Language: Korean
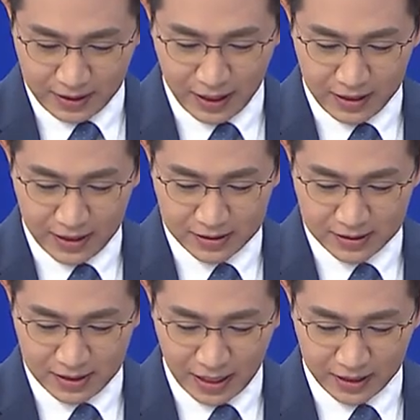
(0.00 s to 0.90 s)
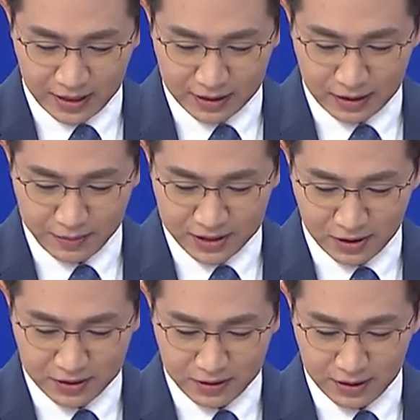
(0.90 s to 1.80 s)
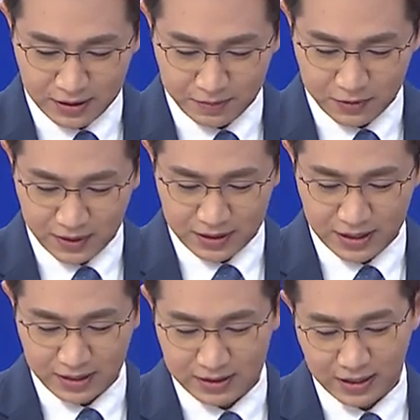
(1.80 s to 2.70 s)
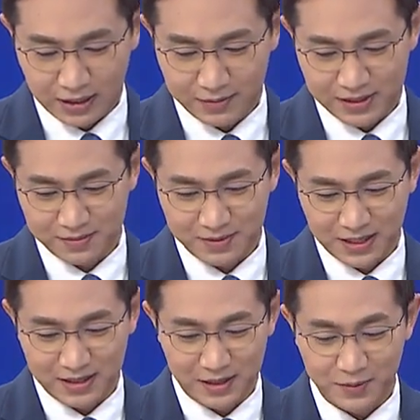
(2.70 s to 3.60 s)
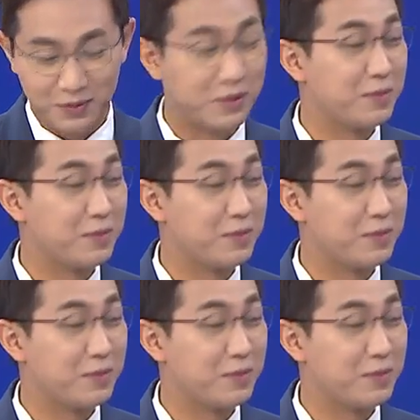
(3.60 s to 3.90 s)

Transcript: KST 아카데미 서정하 대표와 이야기를 나눠봤습니다. 대표님